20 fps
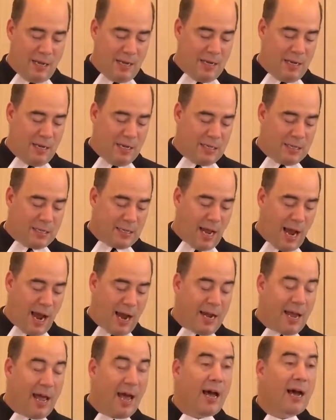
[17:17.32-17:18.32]
ist
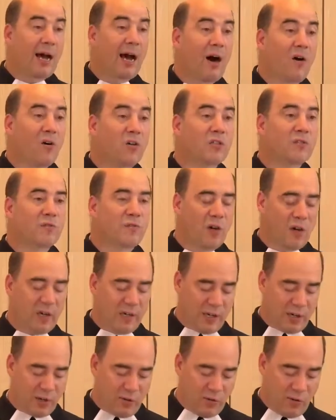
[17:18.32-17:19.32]
eine
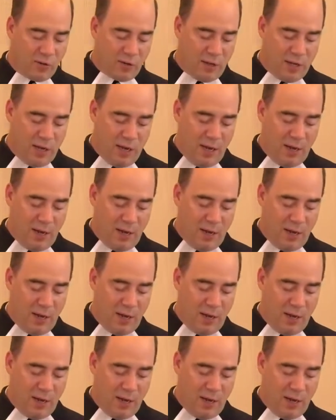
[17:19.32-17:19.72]
Herausforderung.